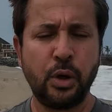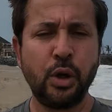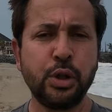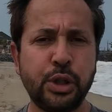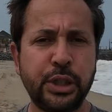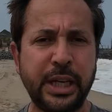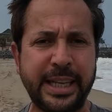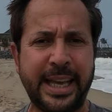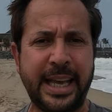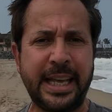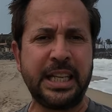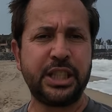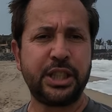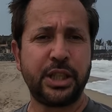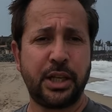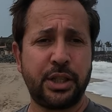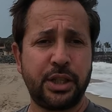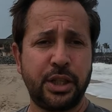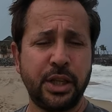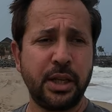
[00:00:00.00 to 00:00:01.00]
ultra geniş
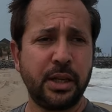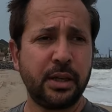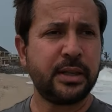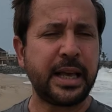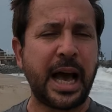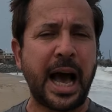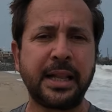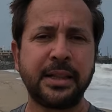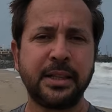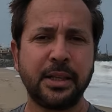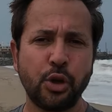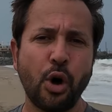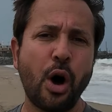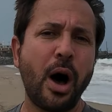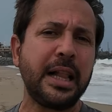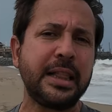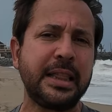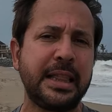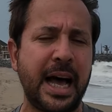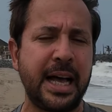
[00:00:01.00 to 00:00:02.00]
açı kendi
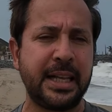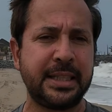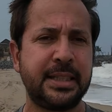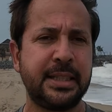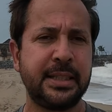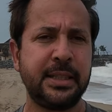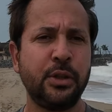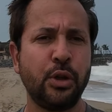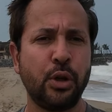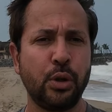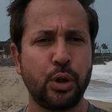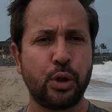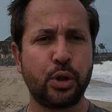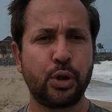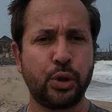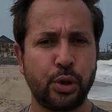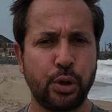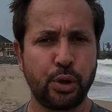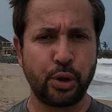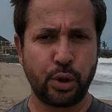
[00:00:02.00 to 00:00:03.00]
doğal lensinin
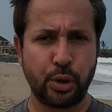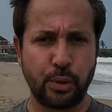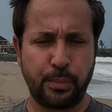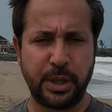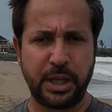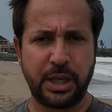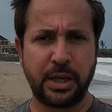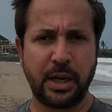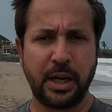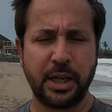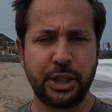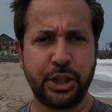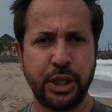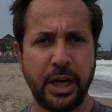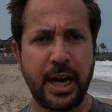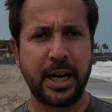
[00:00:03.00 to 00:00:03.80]
oluşturduğu bir açı